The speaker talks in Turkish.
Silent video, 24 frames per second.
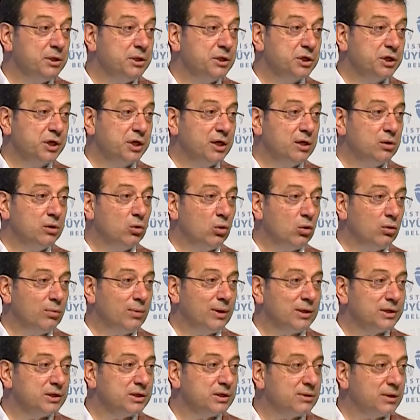bir şehir
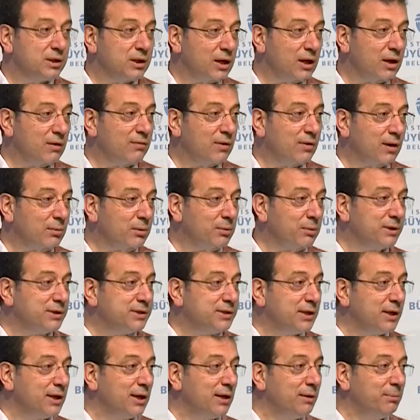olması kavramı
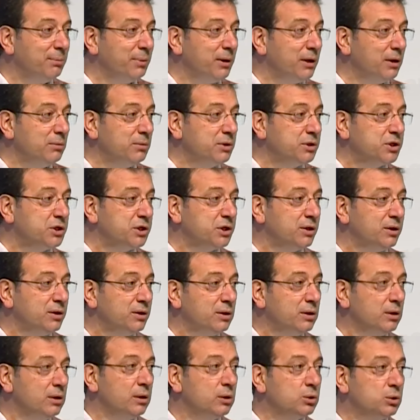mesela benim için